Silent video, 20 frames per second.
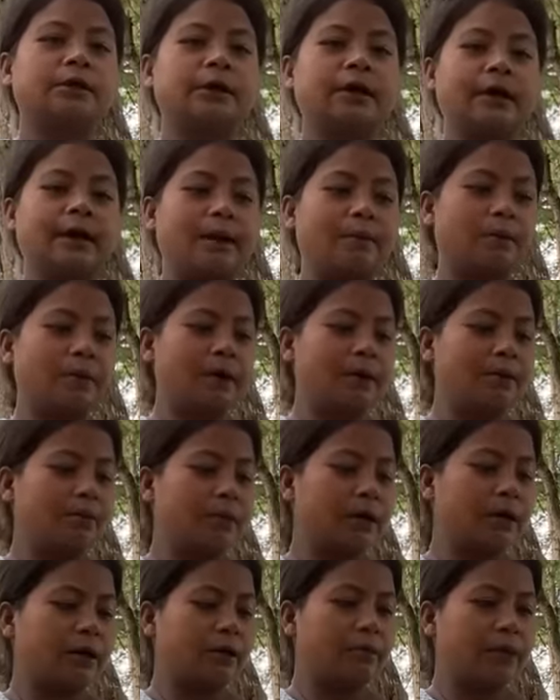ya
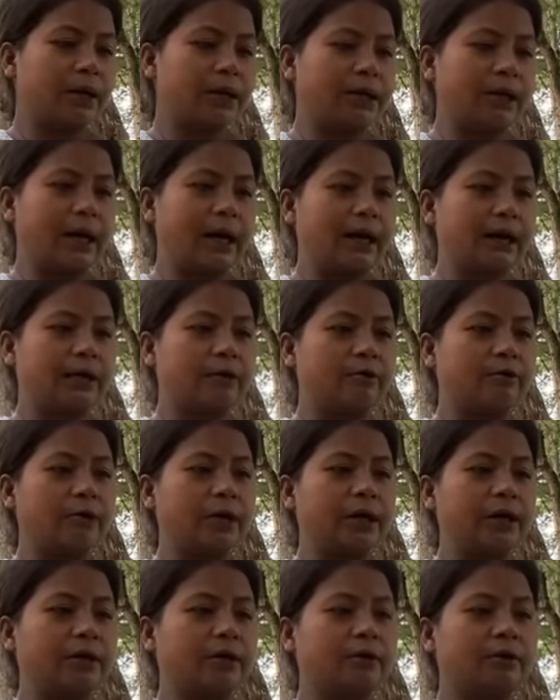lem nak kebentak
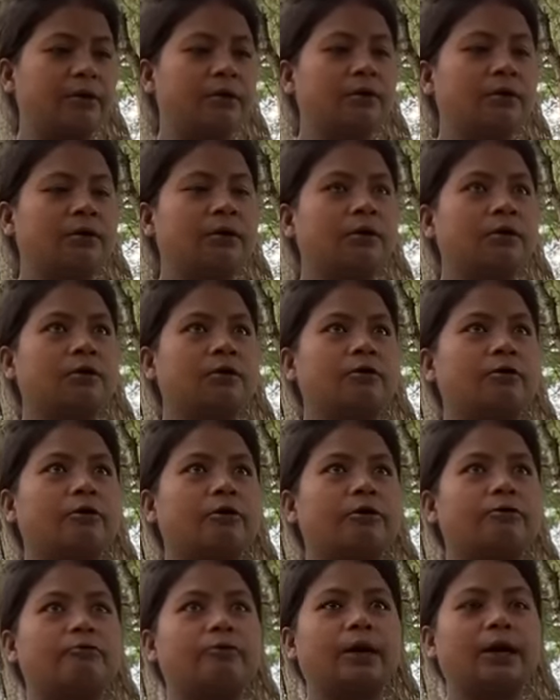kiwe
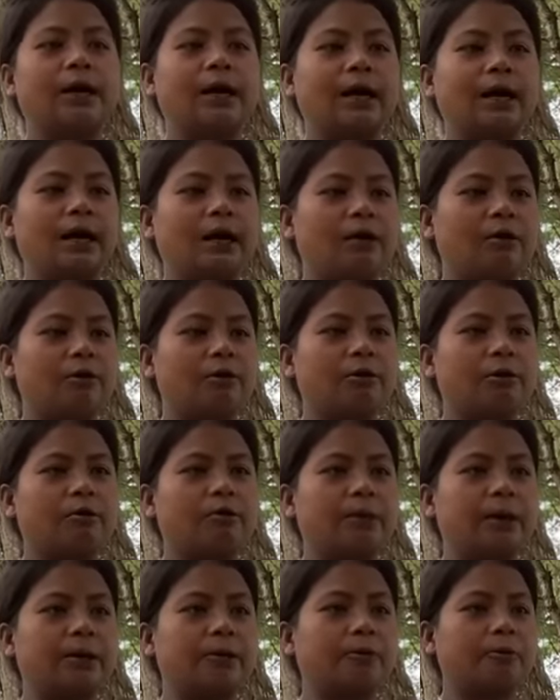mau buat langalong
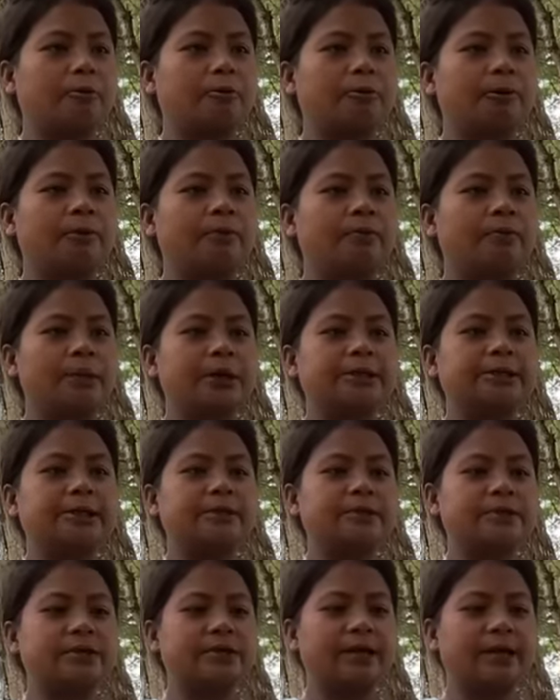ke baduk
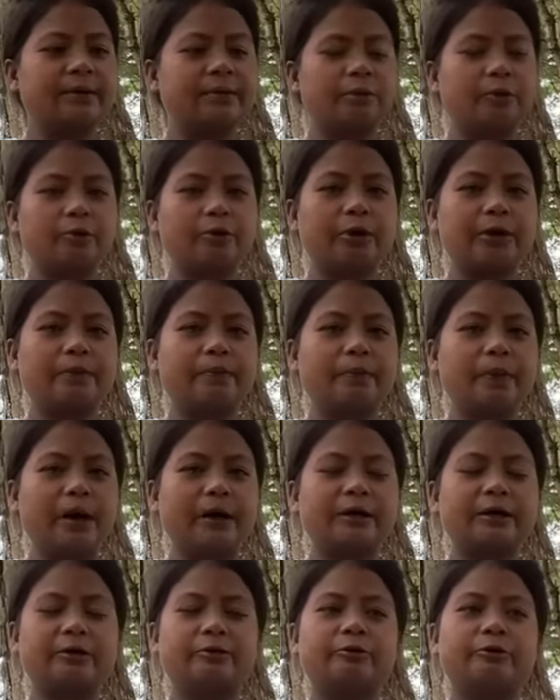mencem seneng ru
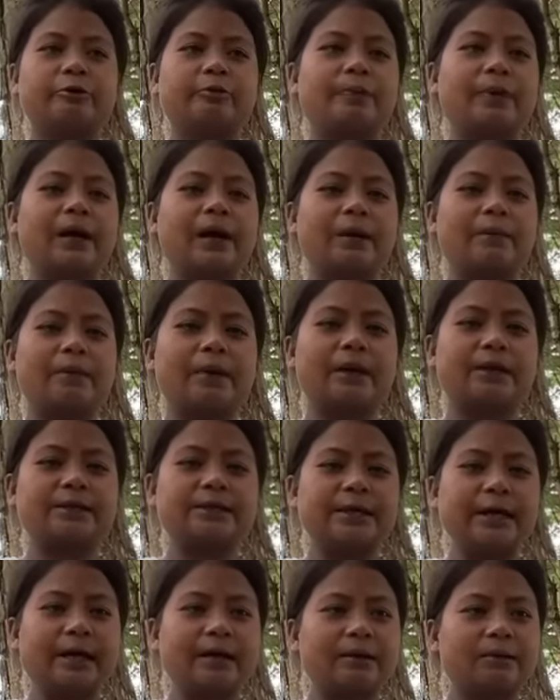ipang itu ipang
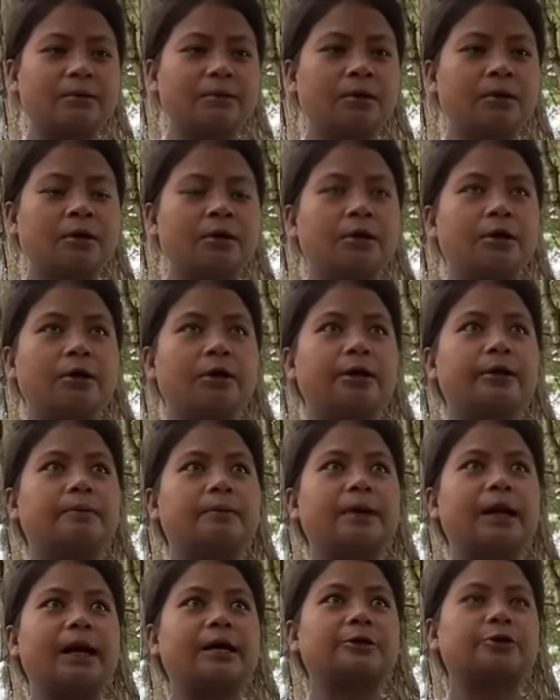
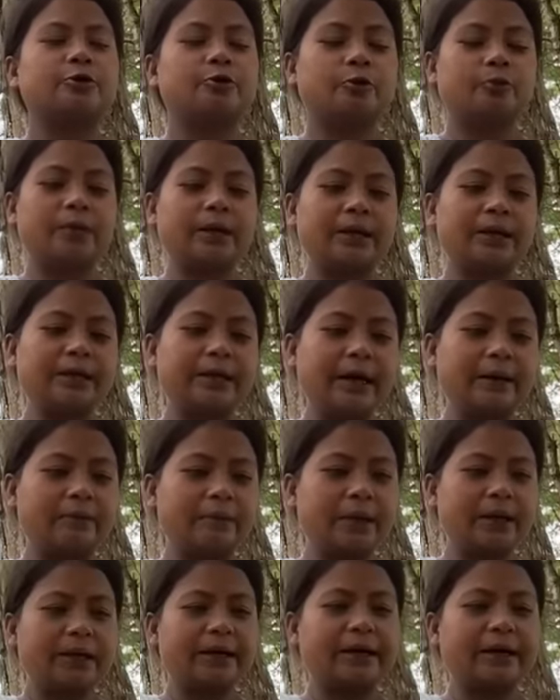imla asyo
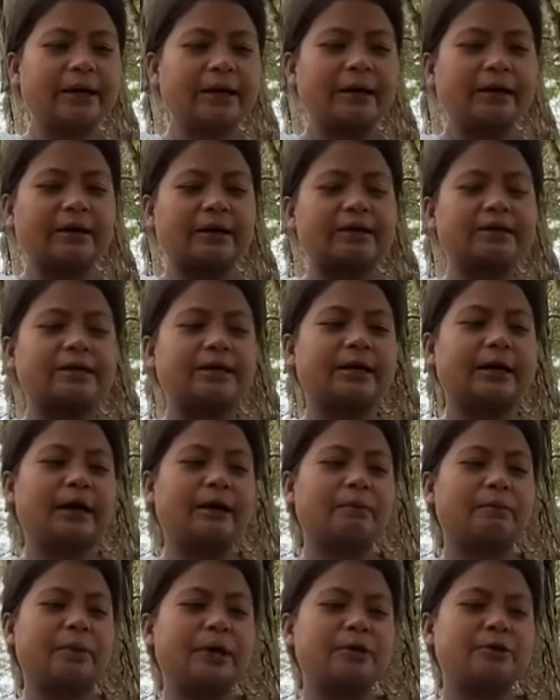baniat baniang kejing
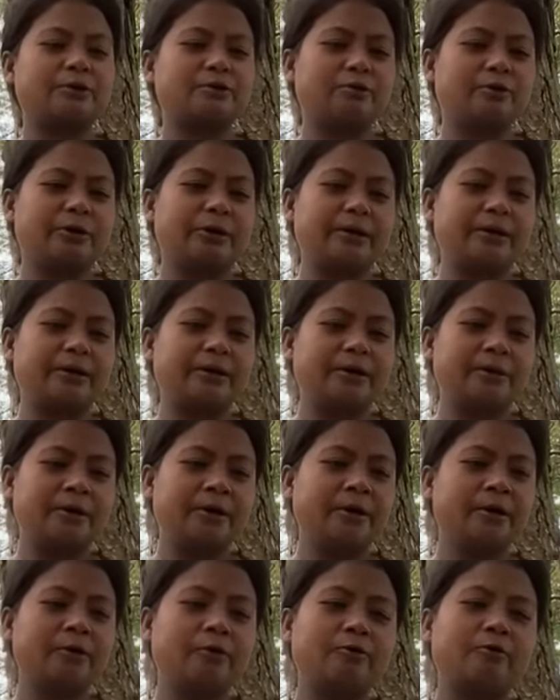armet dong i
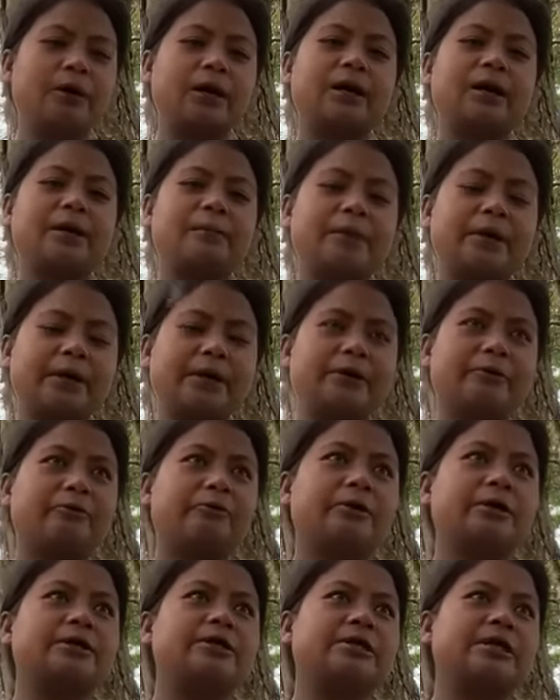nama
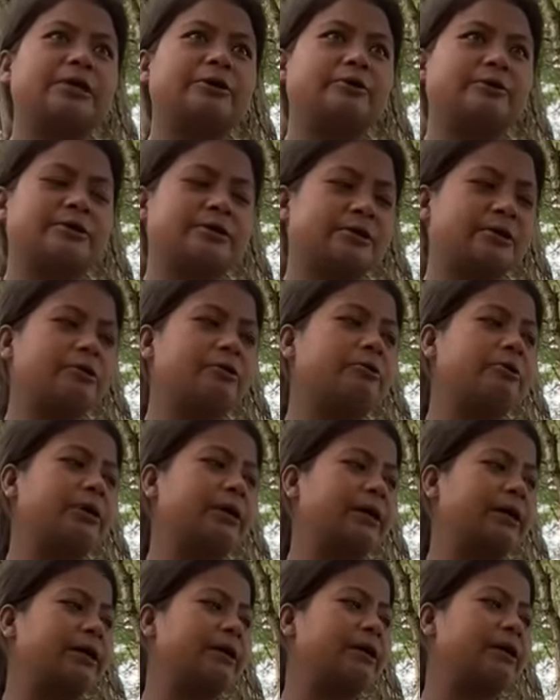iruin
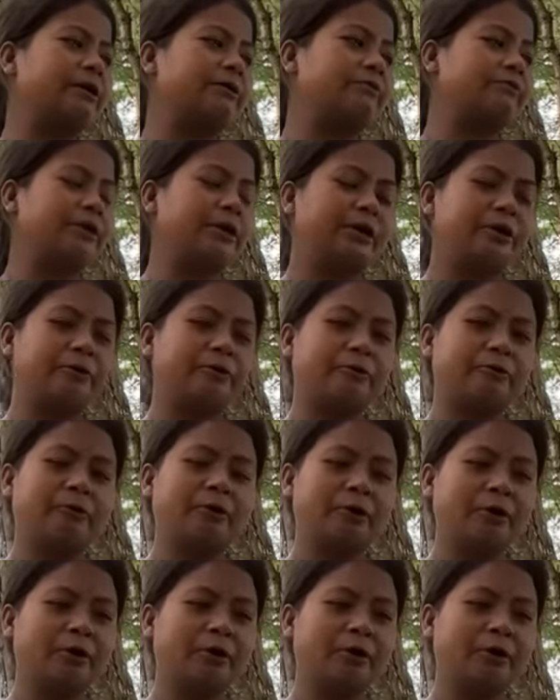sengong ya kene ke video